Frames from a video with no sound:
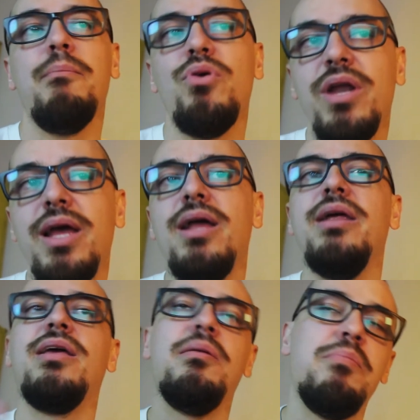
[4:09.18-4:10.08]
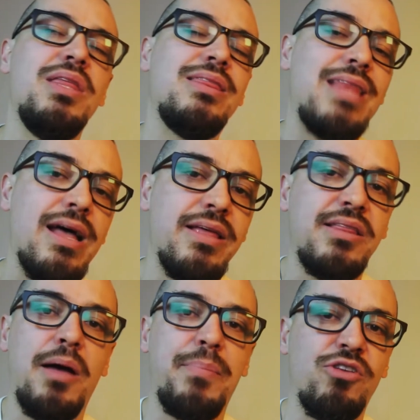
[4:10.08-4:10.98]
Ponele que mitad de
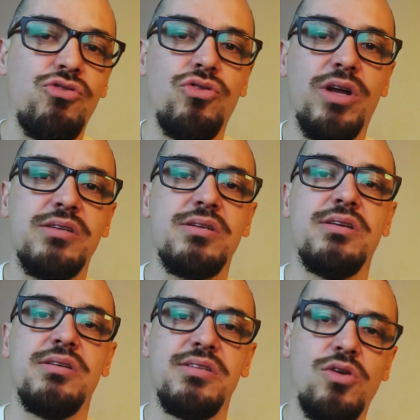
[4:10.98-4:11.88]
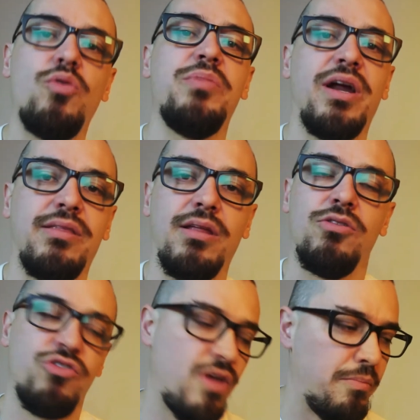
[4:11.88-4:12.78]
estas personas se convierten.
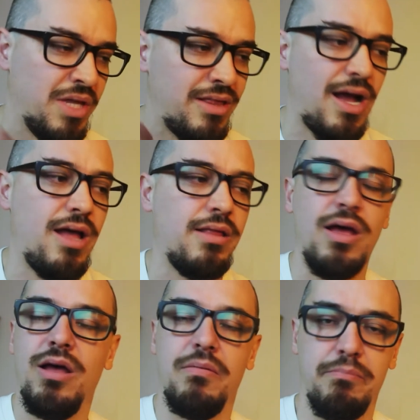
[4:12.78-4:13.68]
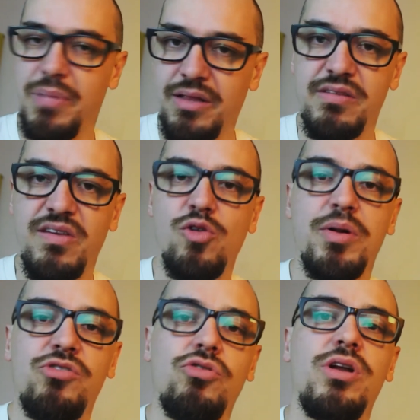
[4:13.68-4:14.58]
O sea, mitad, 25
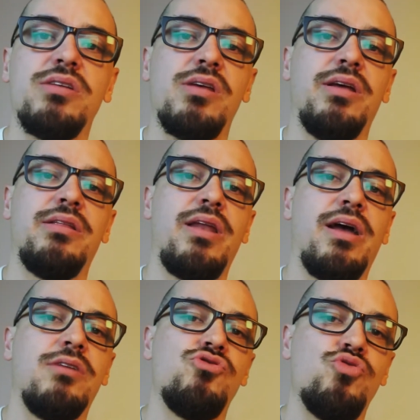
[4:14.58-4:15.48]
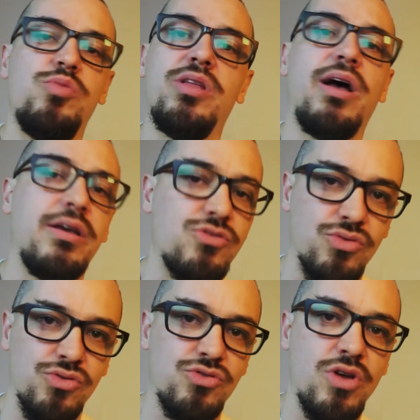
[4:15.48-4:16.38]
personas, entregan su vida a
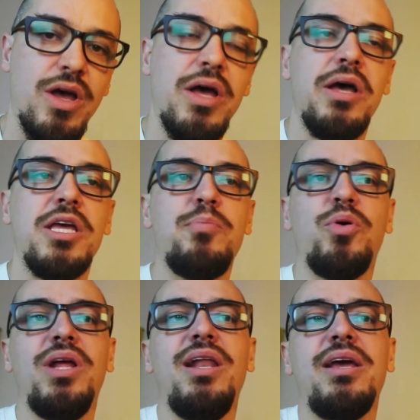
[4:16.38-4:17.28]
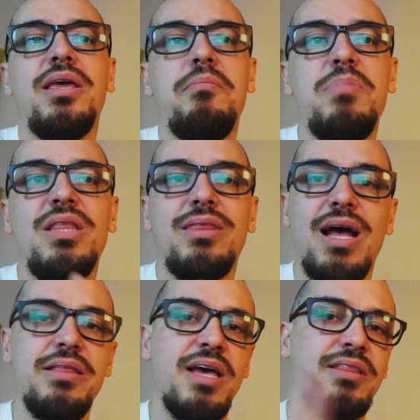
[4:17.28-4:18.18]
Jesús. Y ponele que
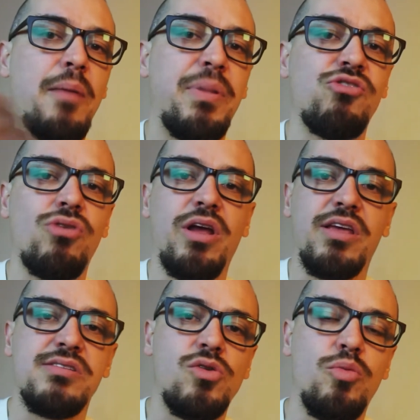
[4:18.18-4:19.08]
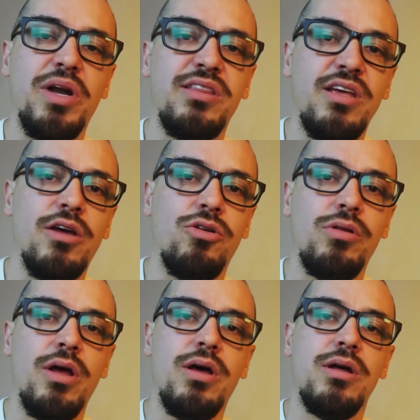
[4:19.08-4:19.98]
mitad de estas personas que se
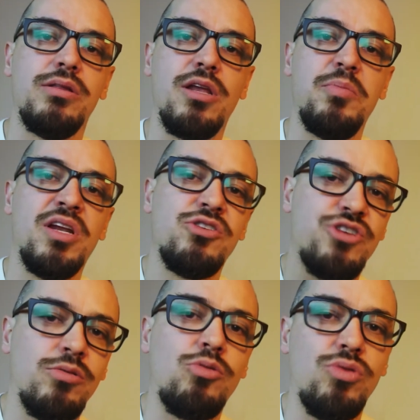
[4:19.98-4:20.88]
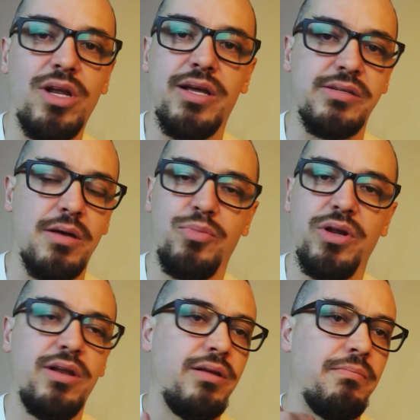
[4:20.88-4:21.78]
convirtieron terminan yendo a tu iglesia.
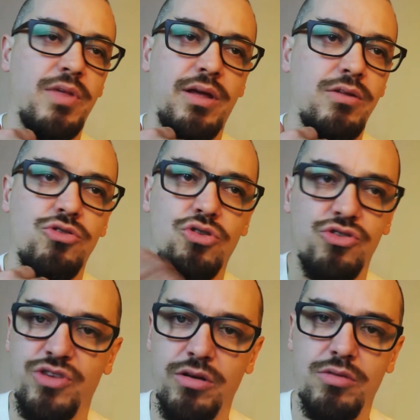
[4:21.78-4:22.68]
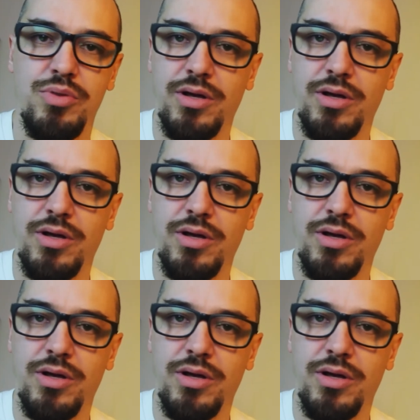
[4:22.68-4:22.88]
Ponele 12, eh, ¿no?